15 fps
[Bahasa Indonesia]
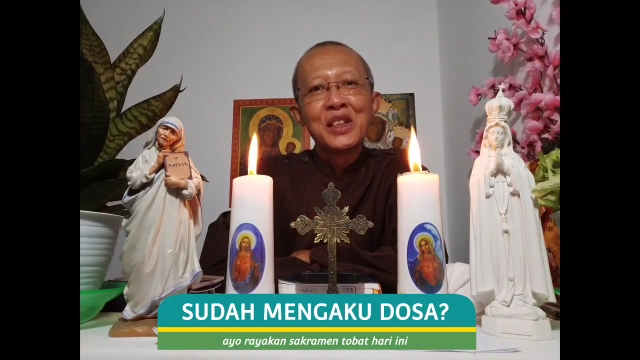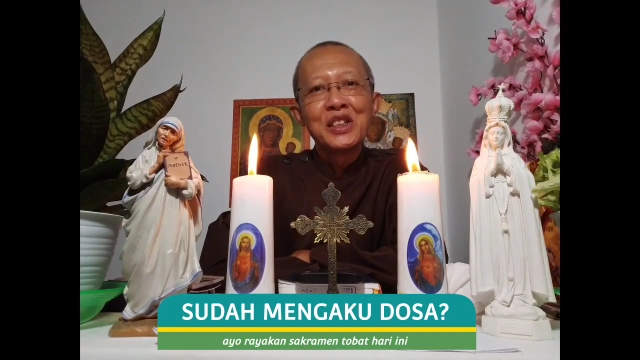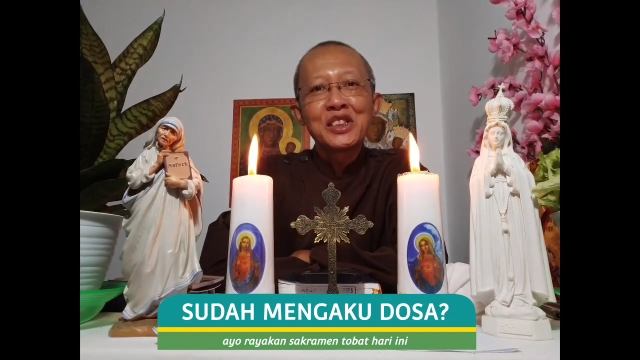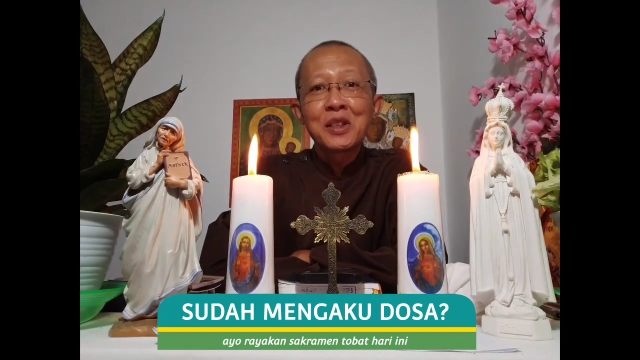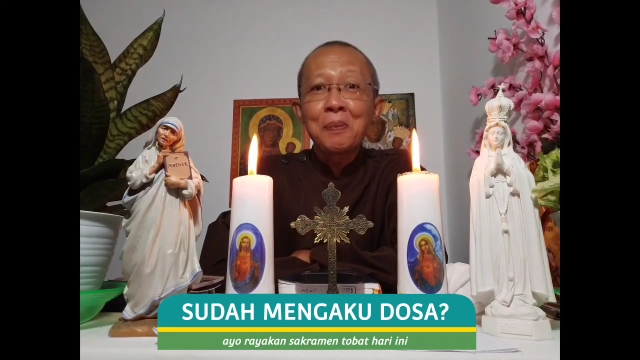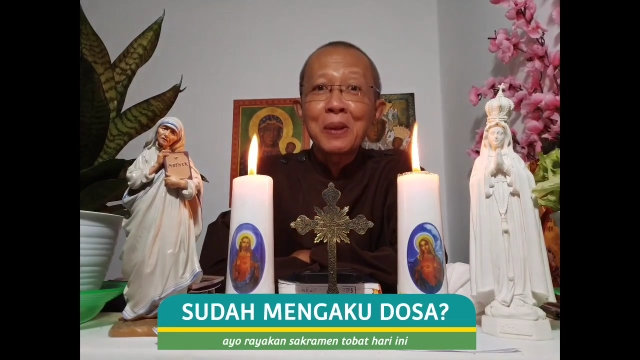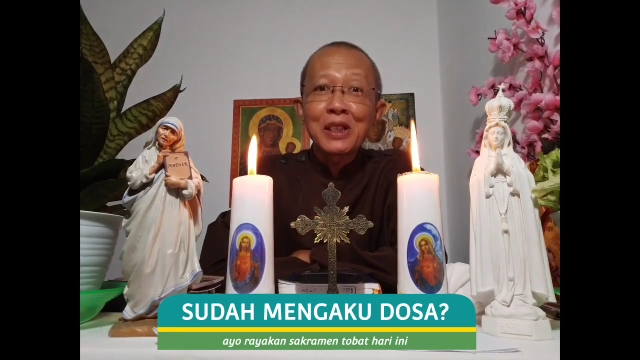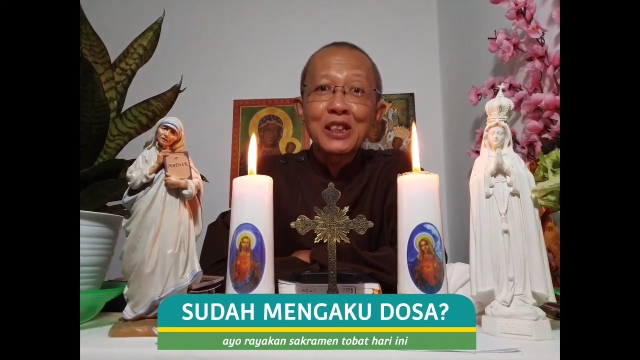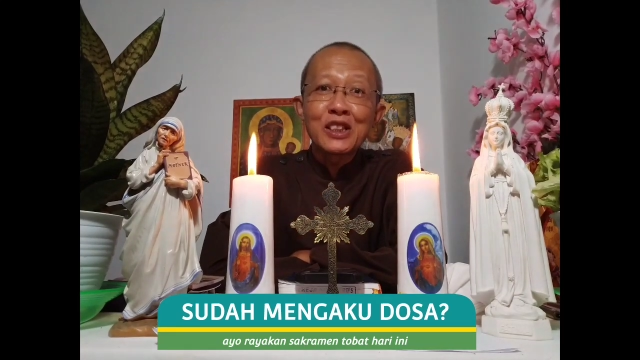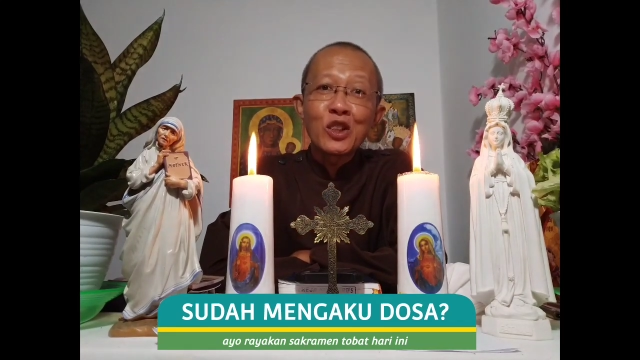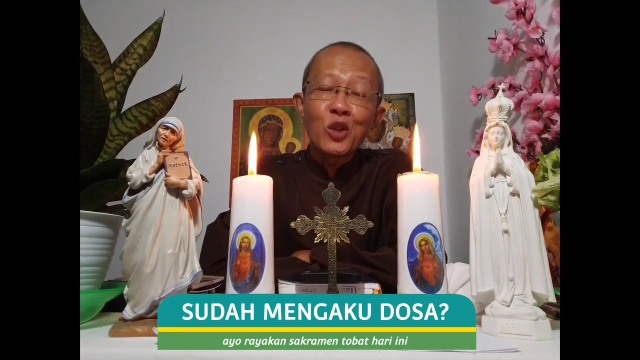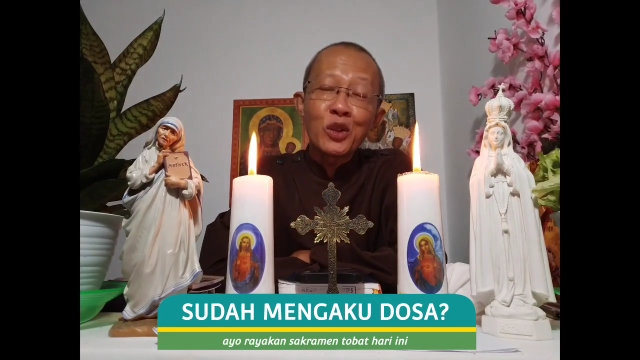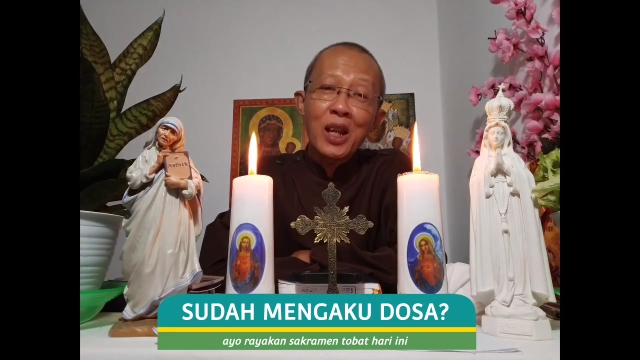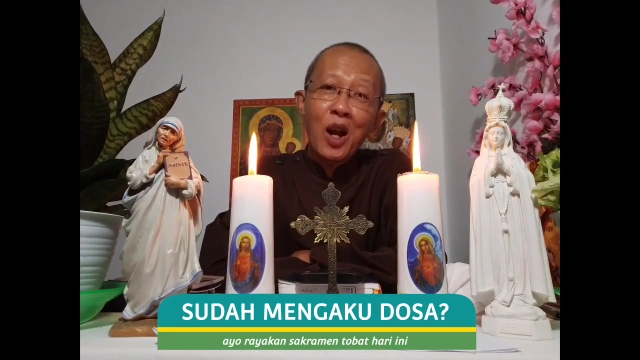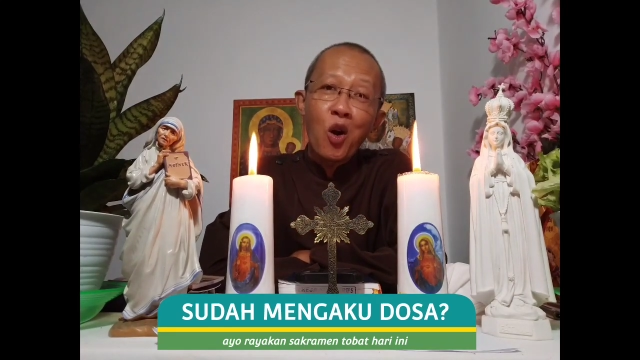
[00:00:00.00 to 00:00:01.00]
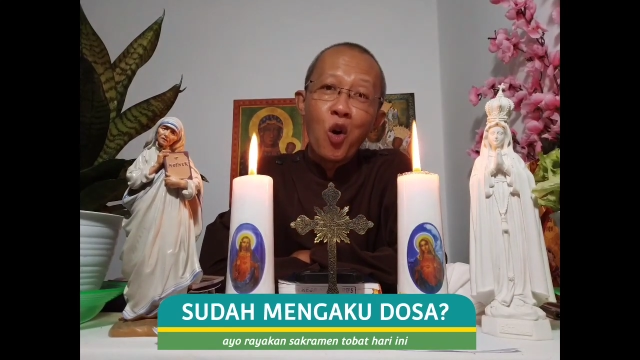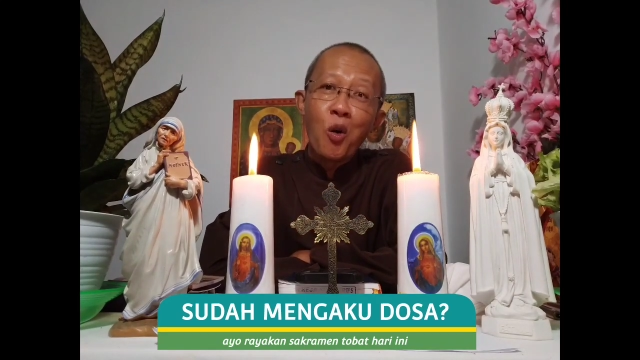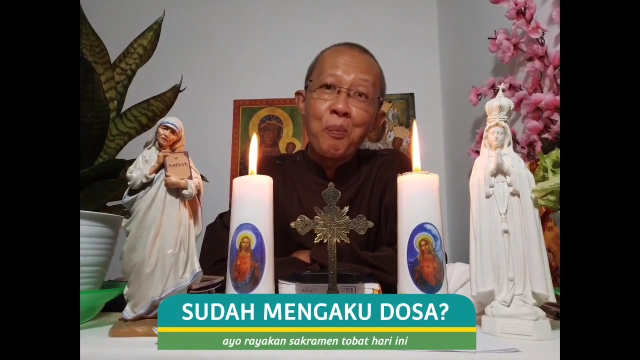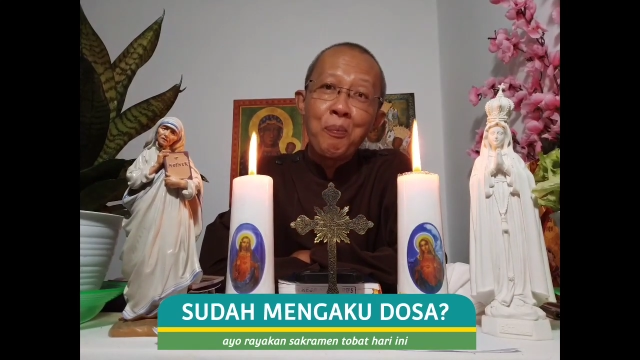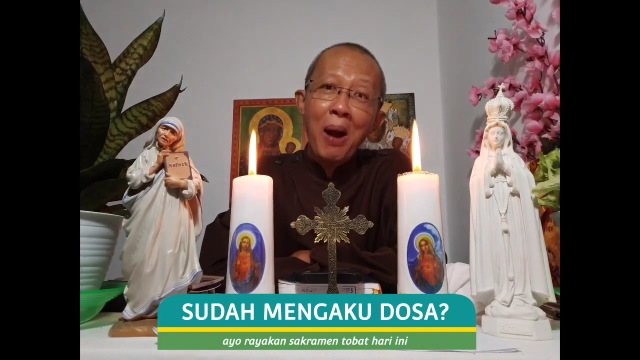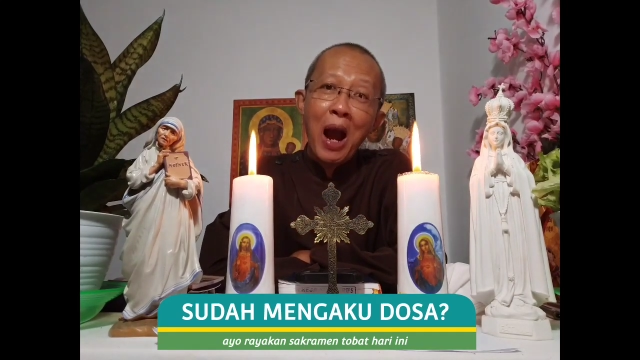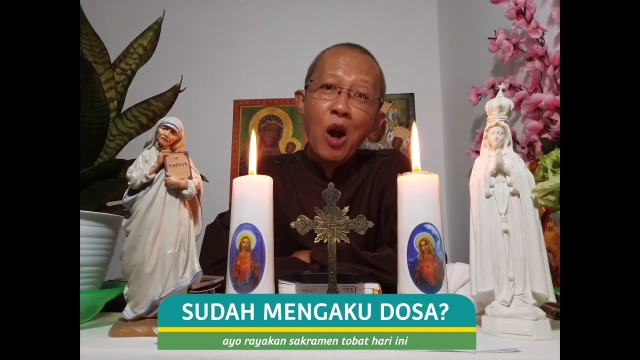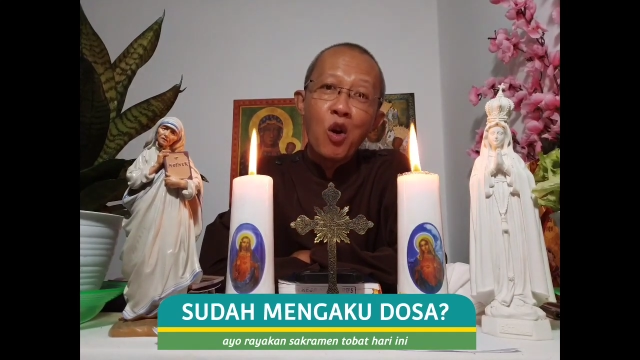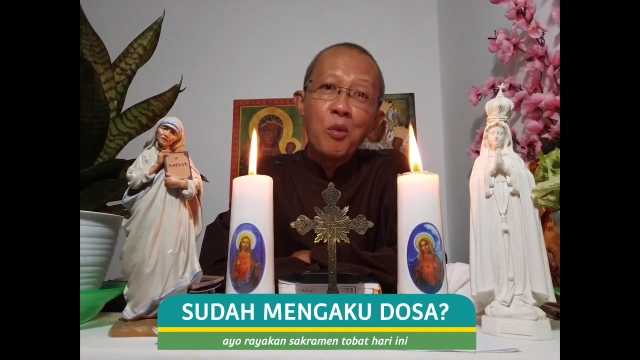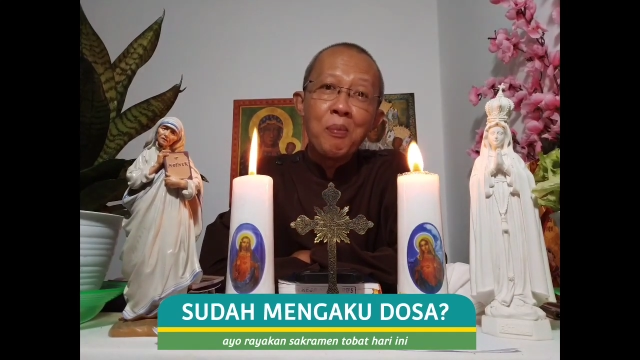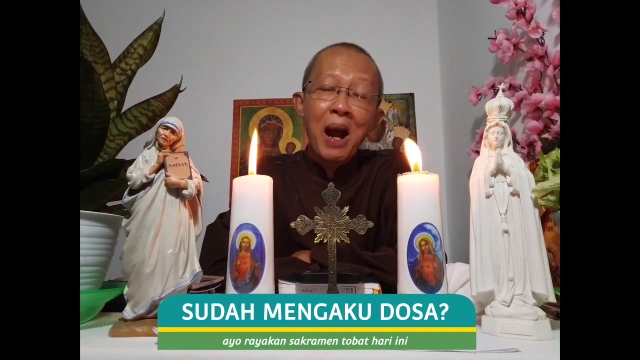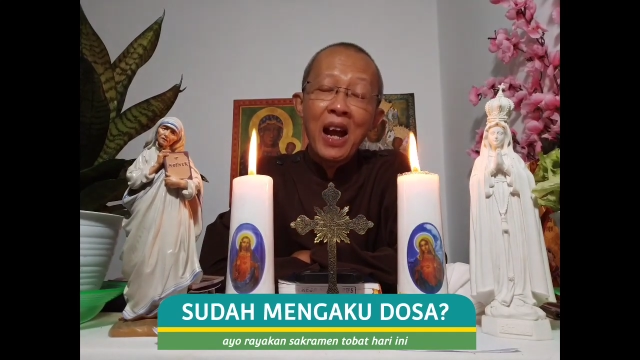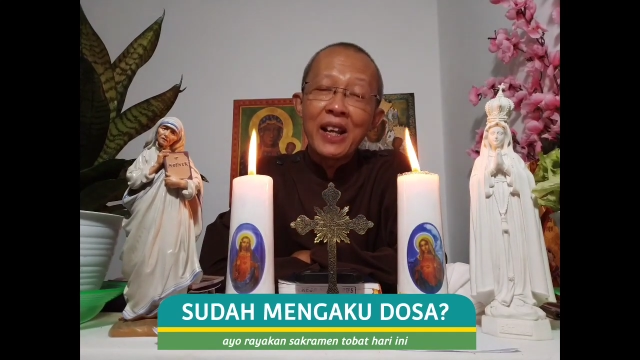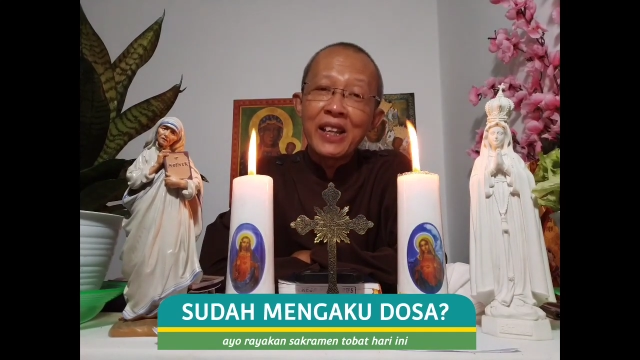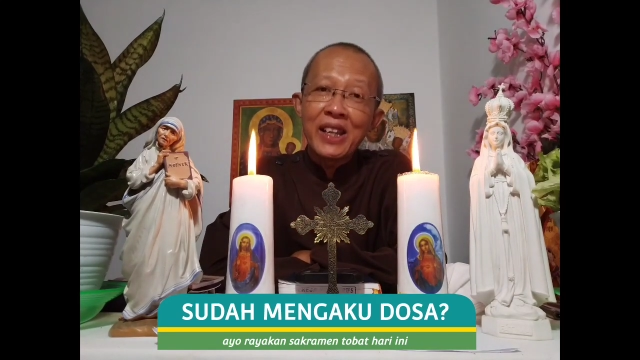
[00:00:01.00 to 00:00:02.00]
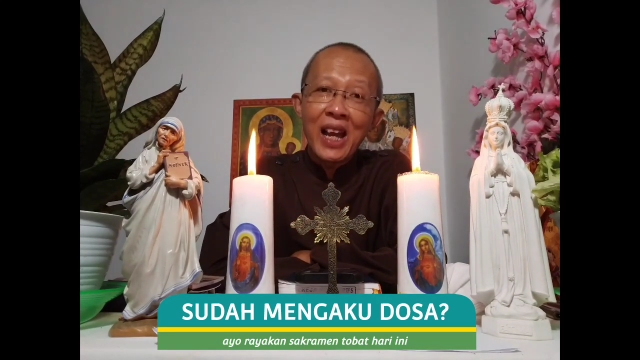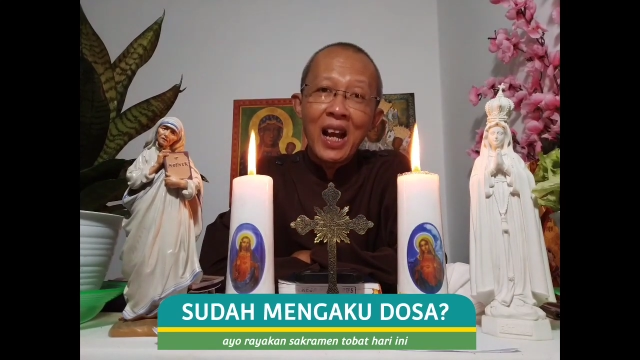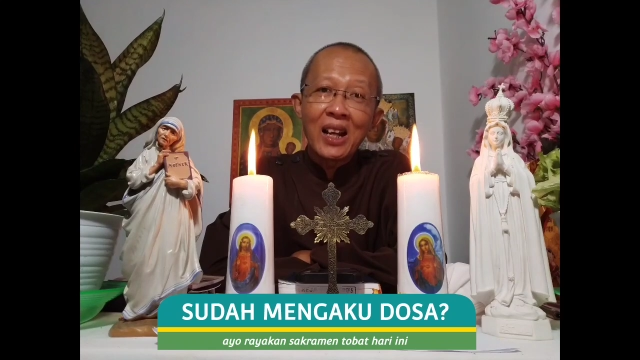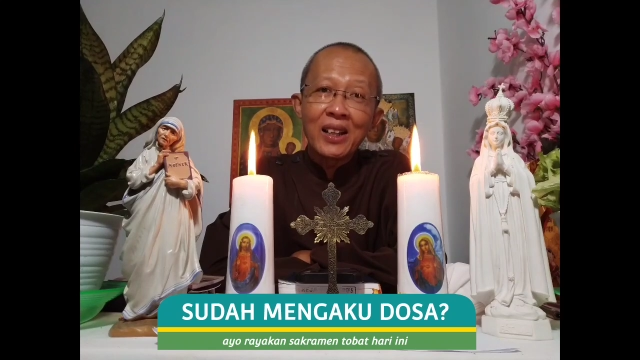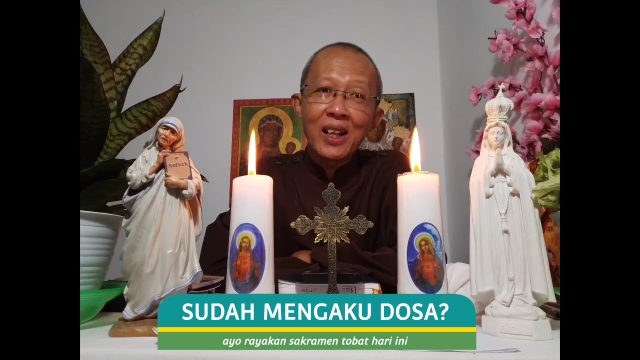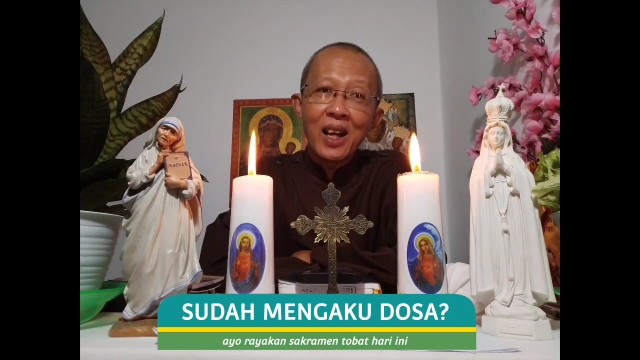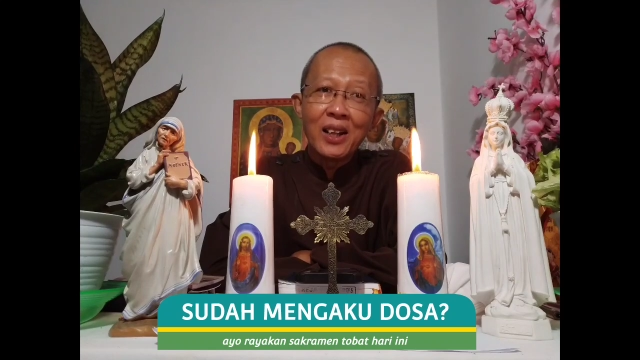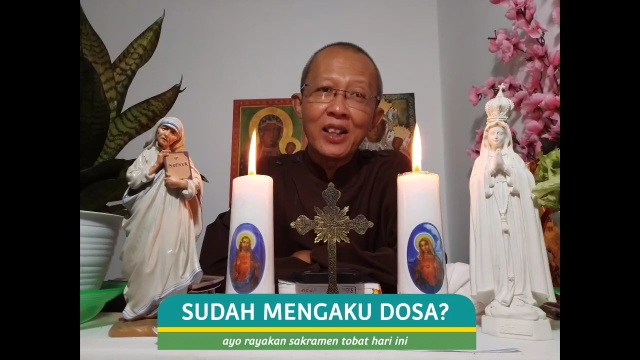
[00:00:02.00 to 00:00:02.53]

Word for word: Seperti seorang opa oma eyang ya